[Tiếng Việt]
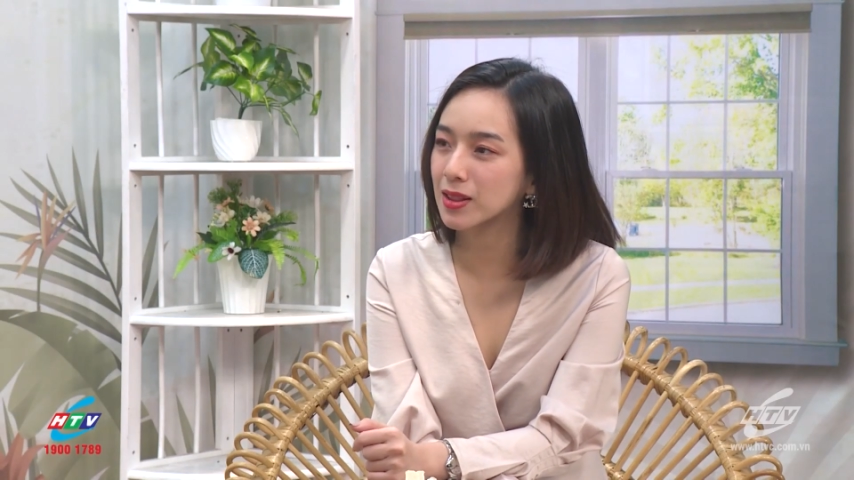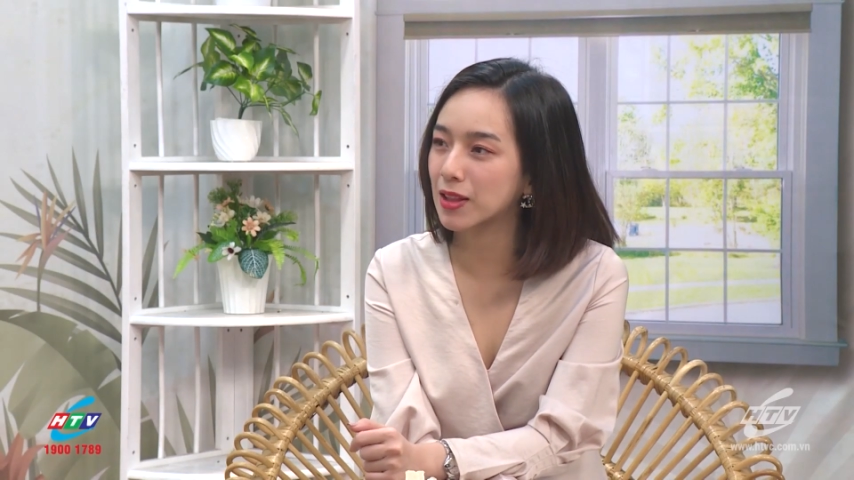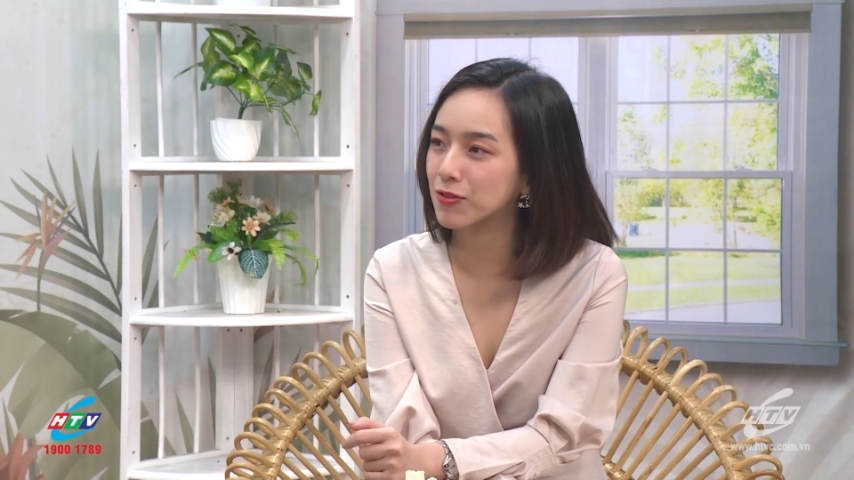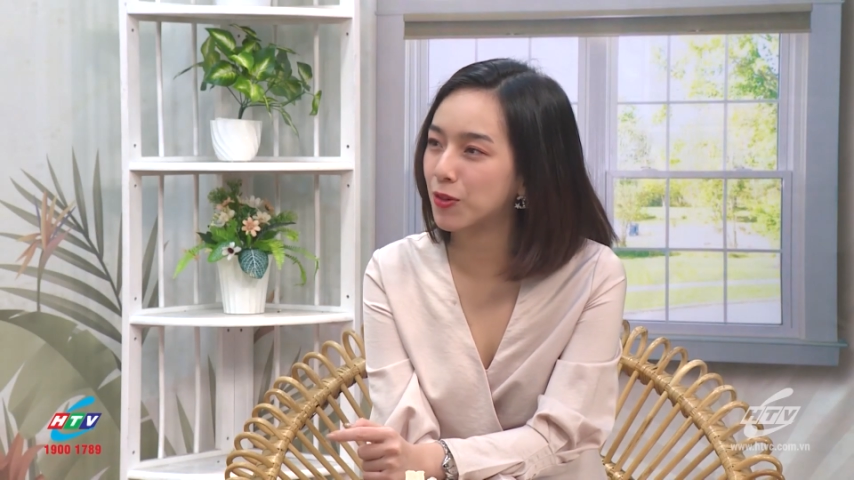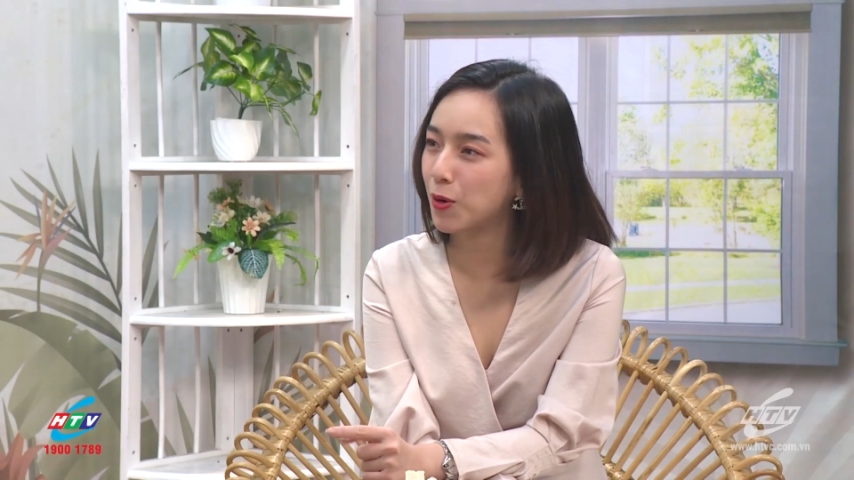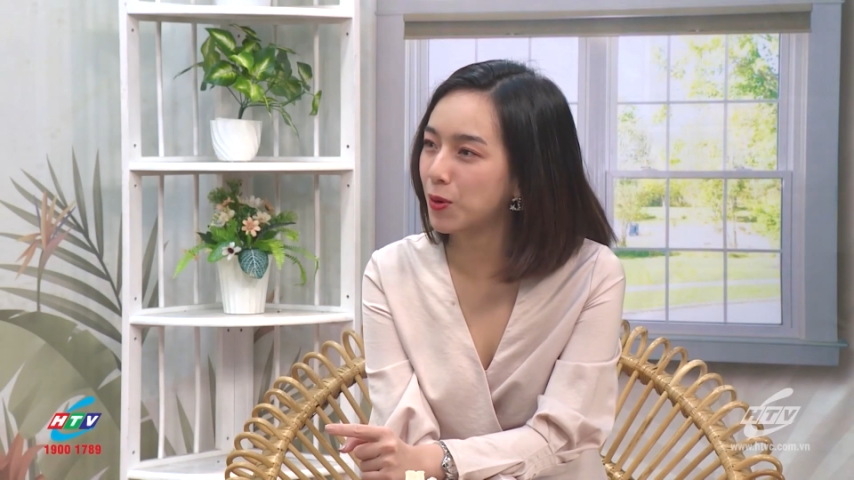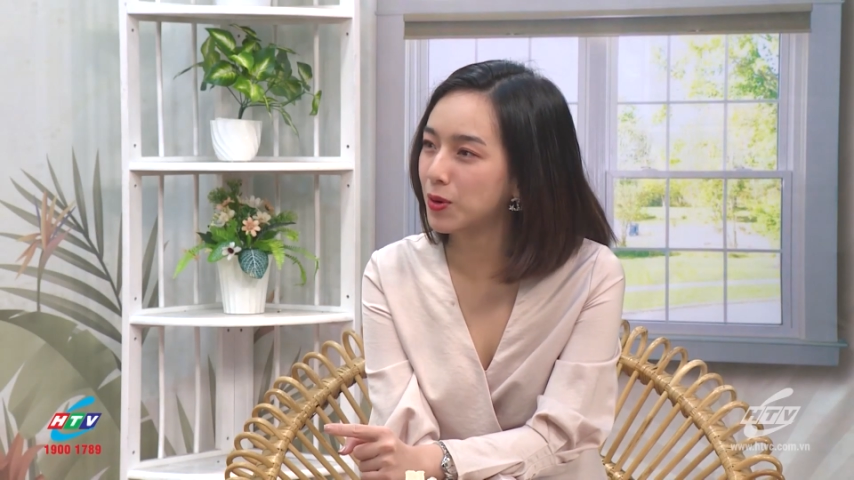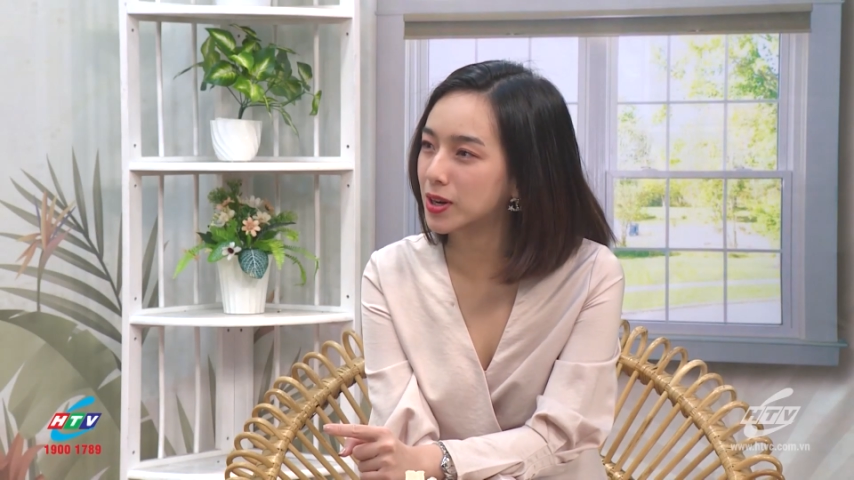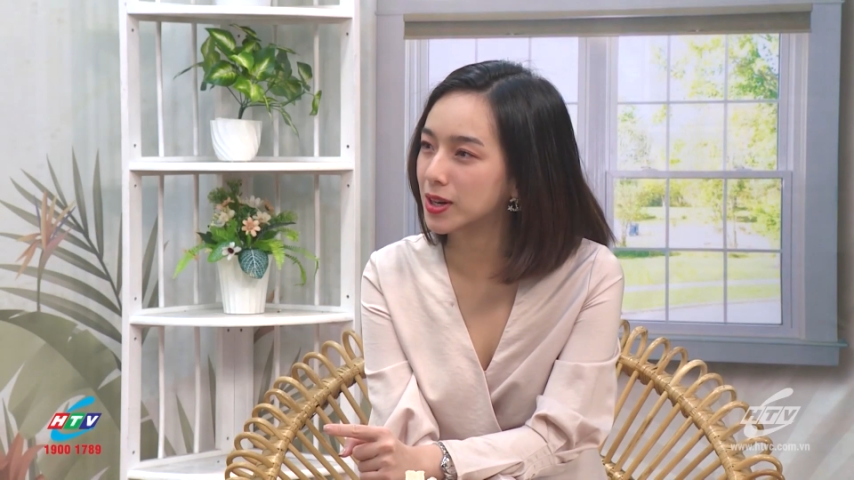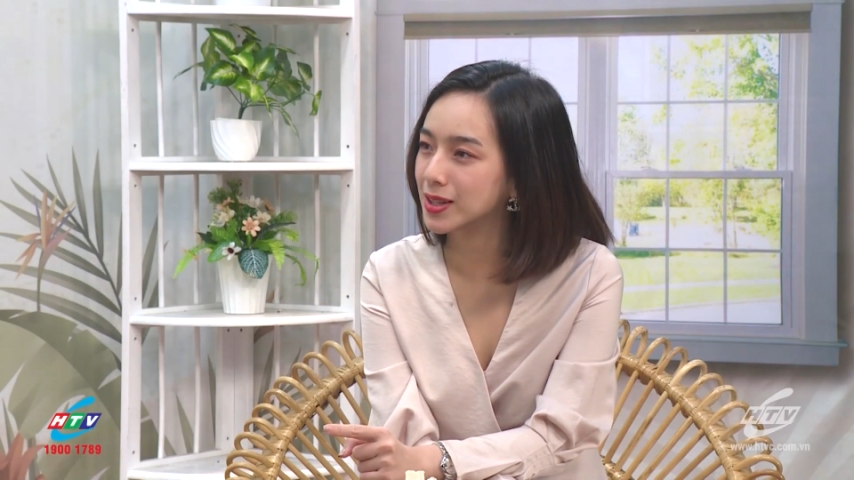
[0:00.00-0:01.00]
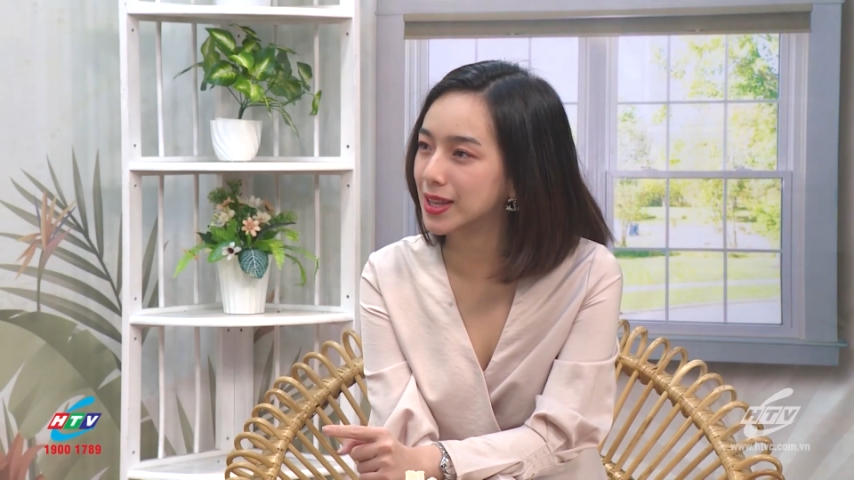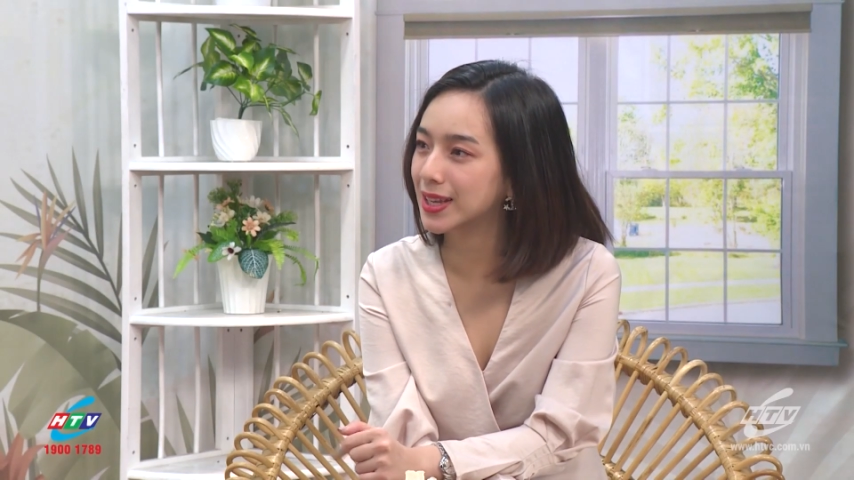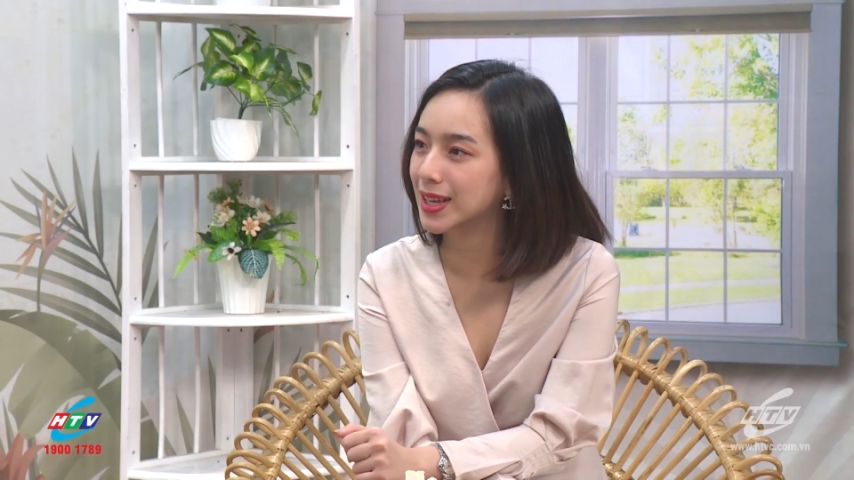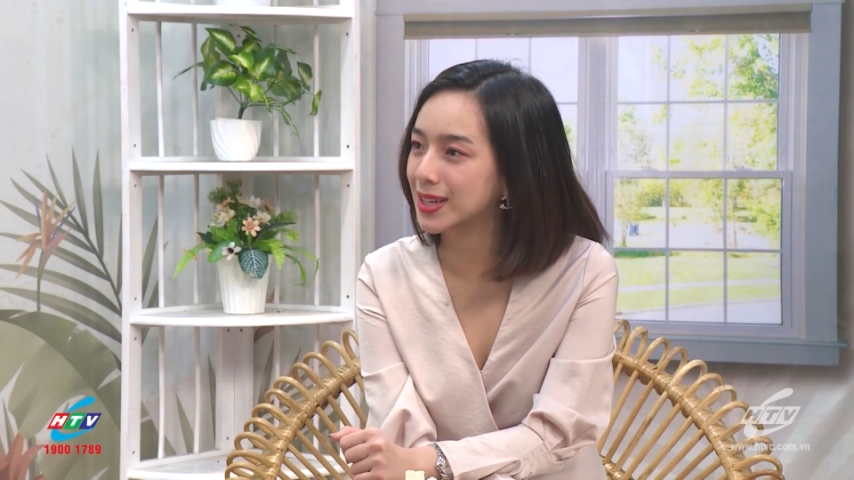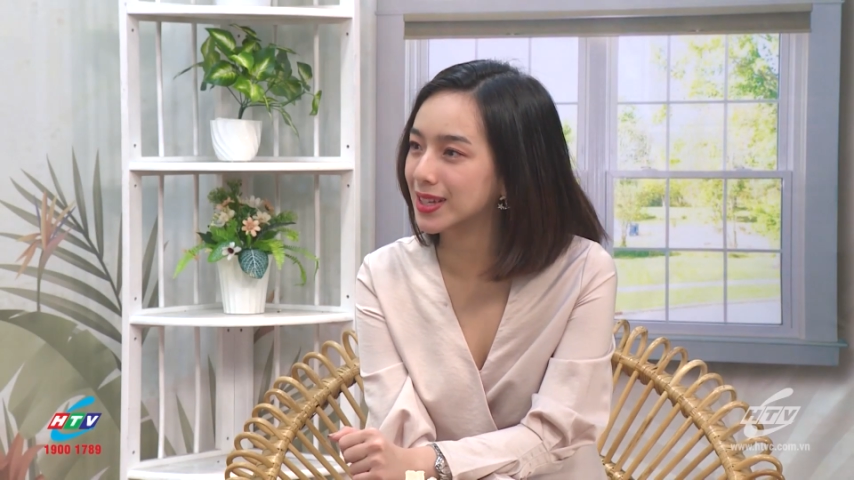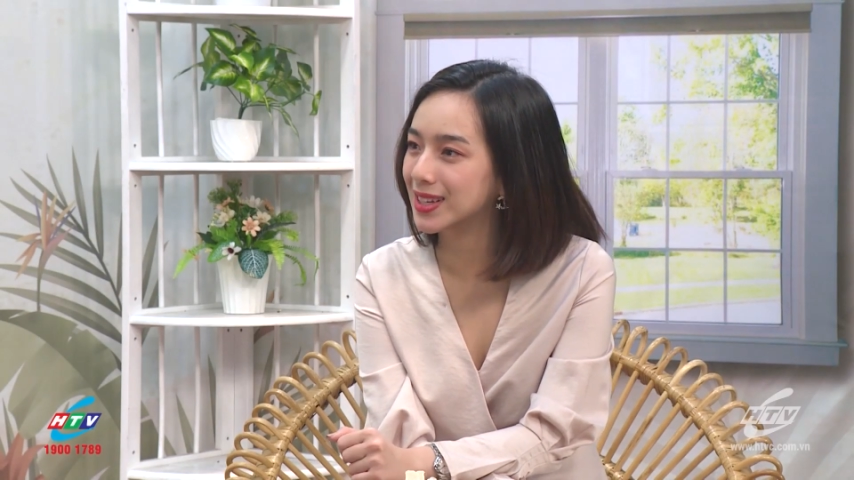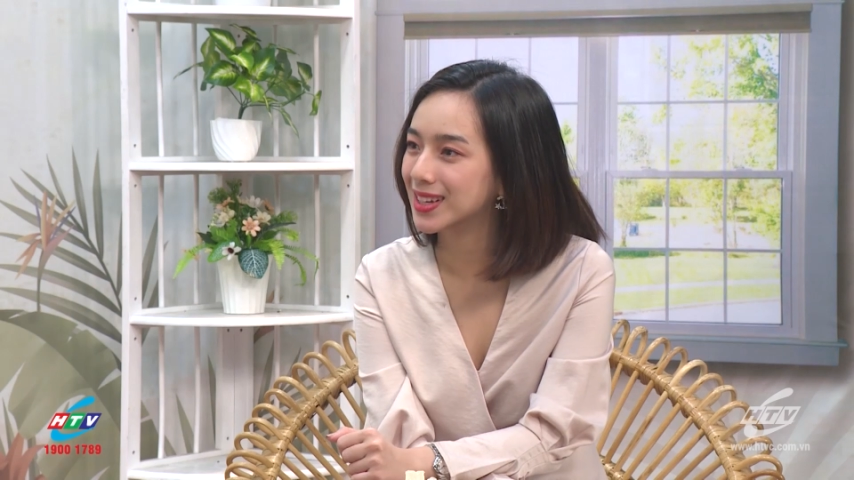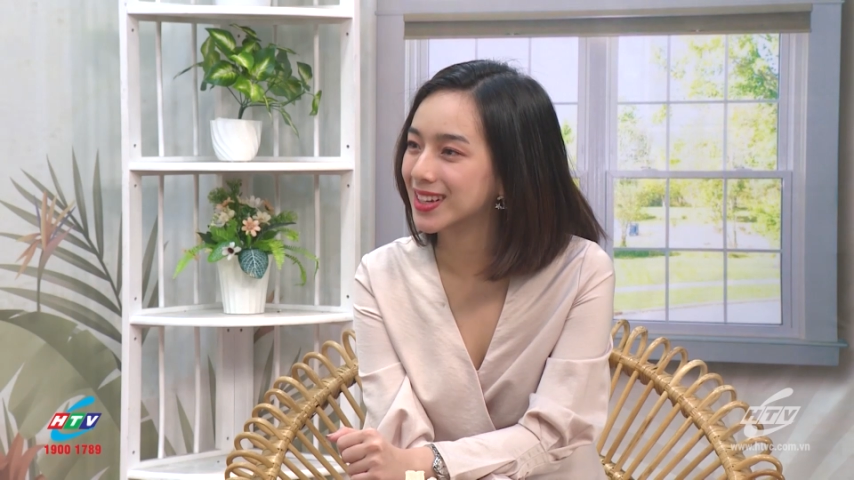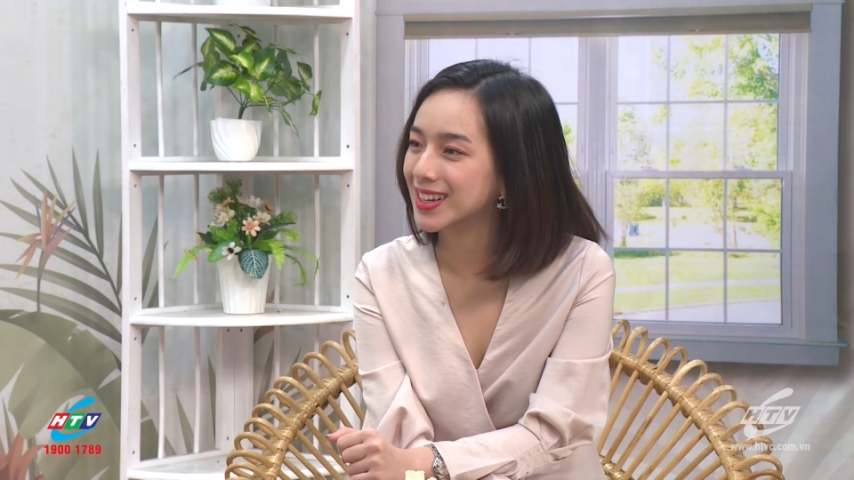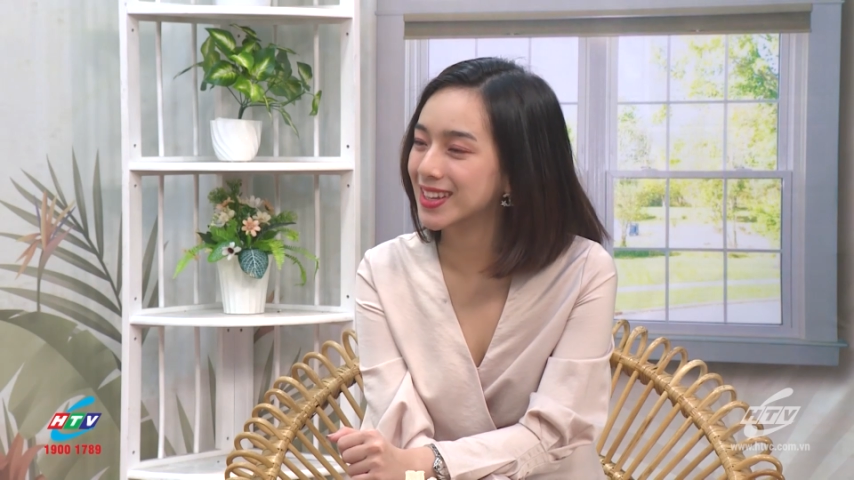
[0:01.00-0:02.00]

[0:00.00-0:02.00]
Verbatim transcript: thành phố ờ, dị Kỳ. Đúng rồi.